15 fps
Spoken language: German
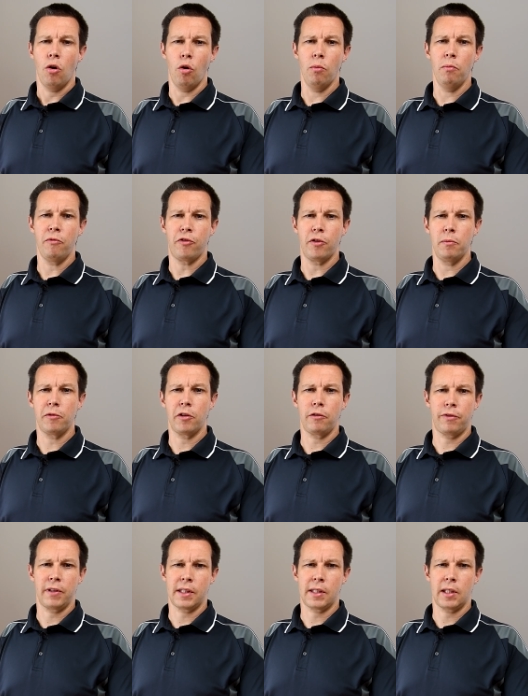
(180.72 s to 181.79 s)
um
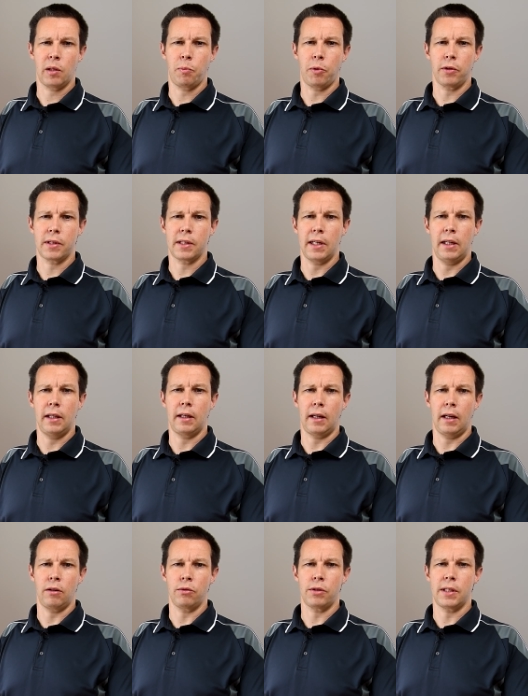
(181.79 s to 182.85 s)
45 Prozent
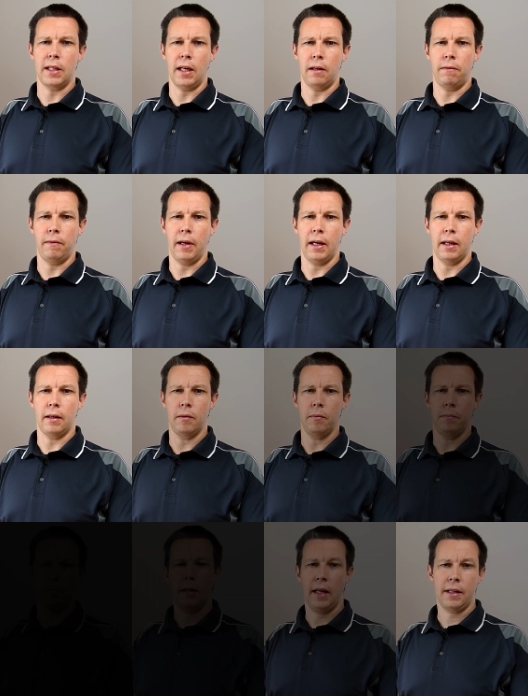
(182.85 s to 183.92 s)
reduziert
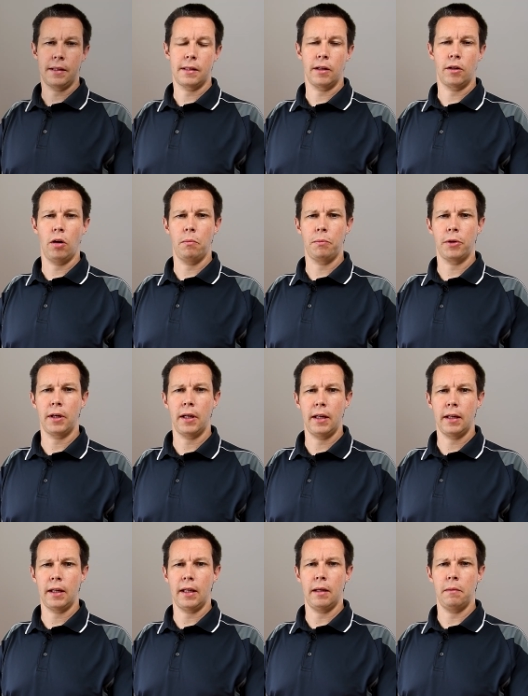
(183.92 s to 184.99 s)
werden. Nächste
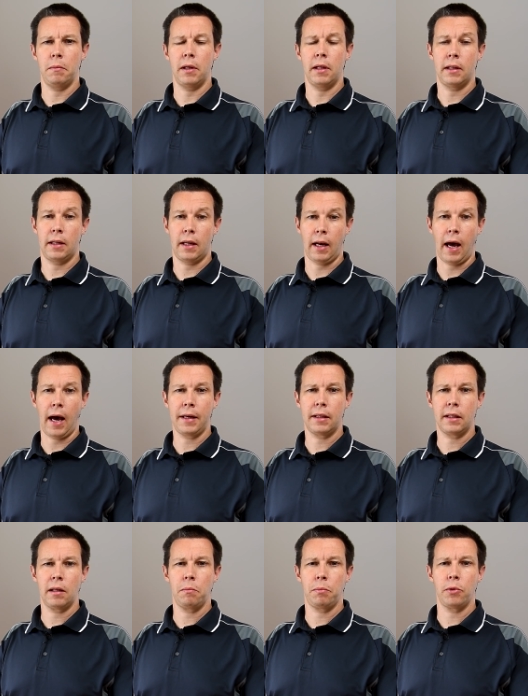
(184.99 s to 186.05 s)
Komponente im
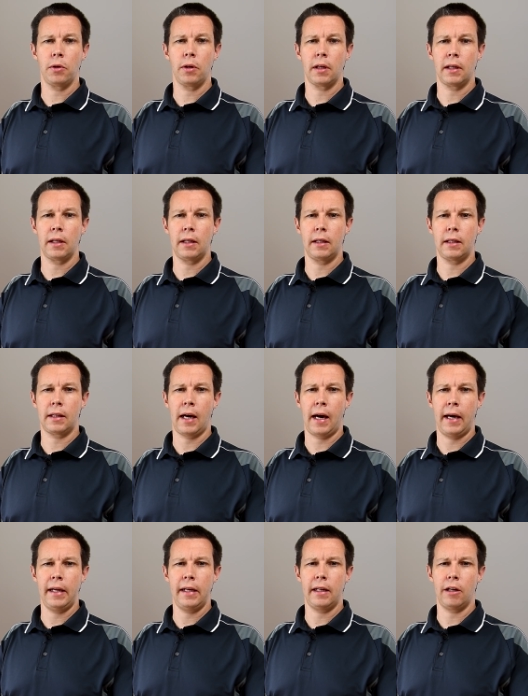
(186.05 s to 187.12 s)
drahtgebundenen
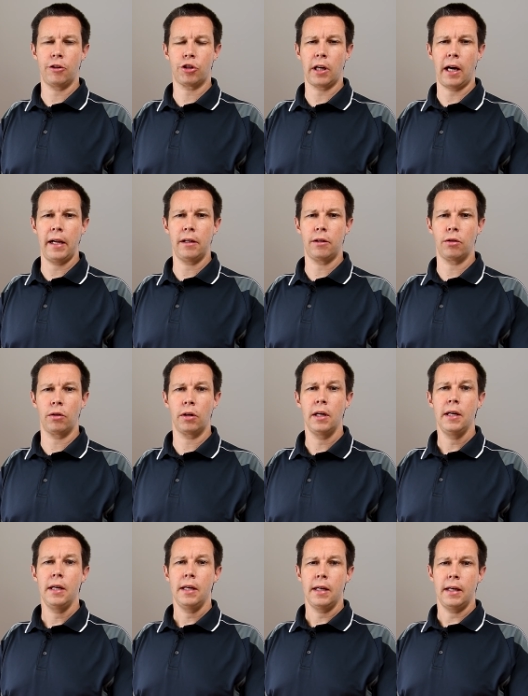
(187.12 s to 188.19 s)
Teil der Schaltung
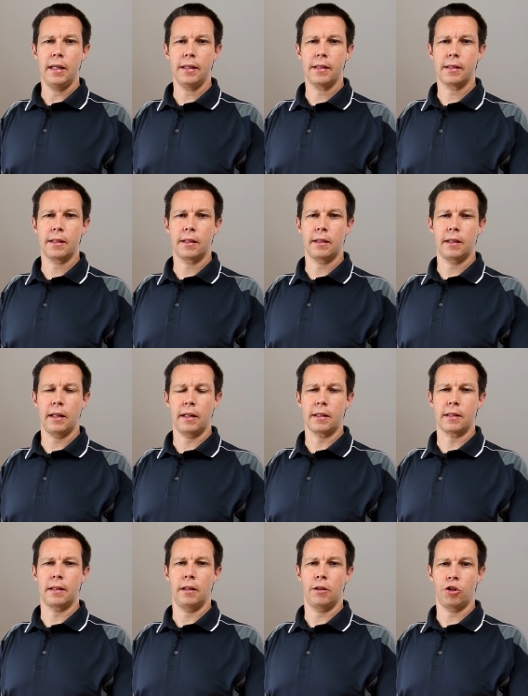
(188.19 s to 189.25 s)
ist
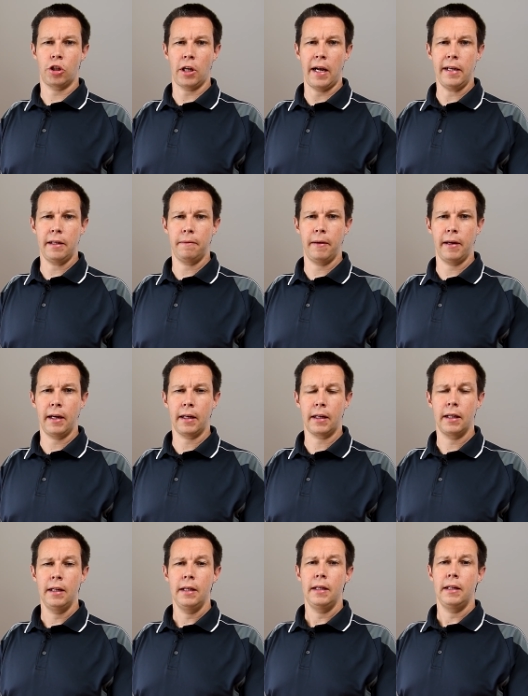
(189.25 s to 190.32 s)
das Schaltwerk.